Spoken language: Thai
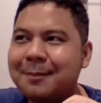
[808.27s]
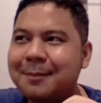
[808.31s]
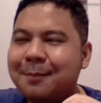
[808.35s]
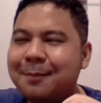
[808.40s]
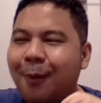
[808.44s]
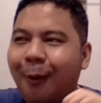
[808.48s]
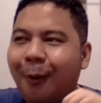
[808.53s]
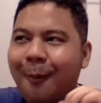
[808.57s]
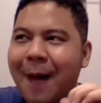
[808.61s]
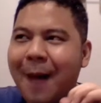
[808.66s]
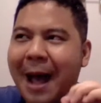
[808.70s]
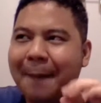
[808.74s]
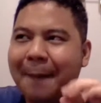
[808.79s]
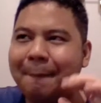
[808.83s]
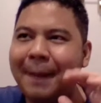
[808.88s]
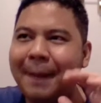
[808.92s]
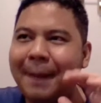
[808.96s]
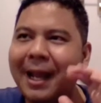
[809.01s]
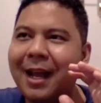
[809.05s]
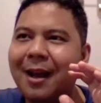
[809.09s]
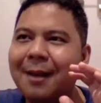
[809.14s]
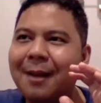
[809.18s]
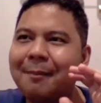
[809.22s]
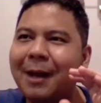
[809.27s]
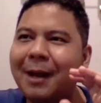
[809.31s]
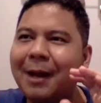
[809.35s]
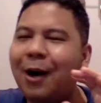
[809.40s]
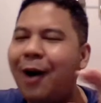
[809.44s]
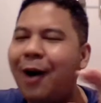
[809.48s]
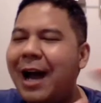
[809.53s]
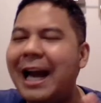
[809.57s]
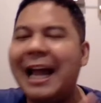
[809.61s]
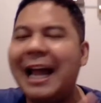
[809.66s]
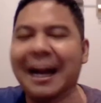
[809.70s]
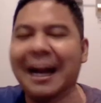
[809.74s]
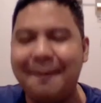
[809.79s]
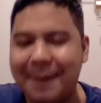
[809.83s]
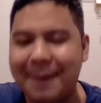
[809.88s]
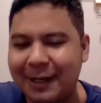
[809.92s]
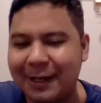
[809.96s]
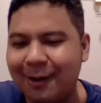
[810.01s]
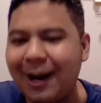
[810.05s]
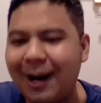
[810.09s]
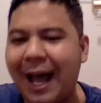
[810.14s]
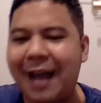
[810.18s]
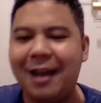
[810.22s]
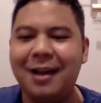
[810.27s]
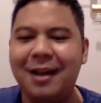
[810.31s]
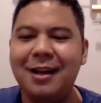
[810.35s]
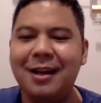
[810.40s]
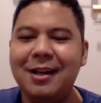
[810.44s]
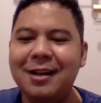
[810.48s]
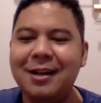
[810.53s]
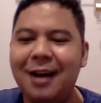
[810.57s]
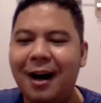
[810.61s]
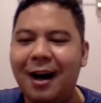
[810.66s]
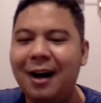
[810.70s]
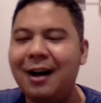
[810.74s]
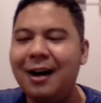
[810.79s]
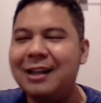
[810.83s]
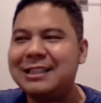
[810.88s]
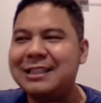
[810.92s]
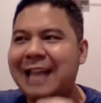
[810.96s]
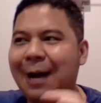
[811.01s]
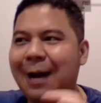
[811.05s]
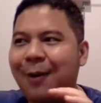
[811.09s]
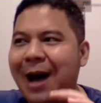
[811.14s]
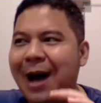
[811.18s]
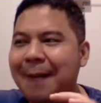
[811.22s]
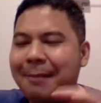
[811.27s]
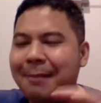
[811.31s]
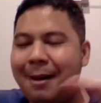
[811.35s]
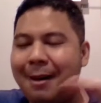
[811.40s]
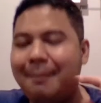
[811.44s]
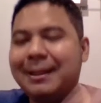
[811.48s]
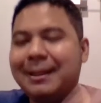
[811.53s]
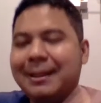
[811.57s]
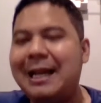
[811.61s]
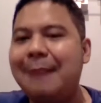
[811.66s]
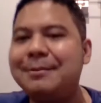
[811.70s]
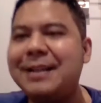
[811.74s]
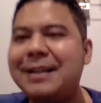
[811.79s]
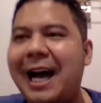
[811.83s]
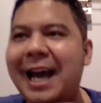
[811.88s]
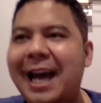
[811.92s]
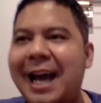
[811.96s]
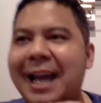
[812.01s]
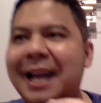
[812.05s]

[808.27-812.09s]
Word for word: ผมอ่ะไม่ไม่ค่อยอะไรกับมันเท่าไหร่เออแต่ว่ามาประทับใจ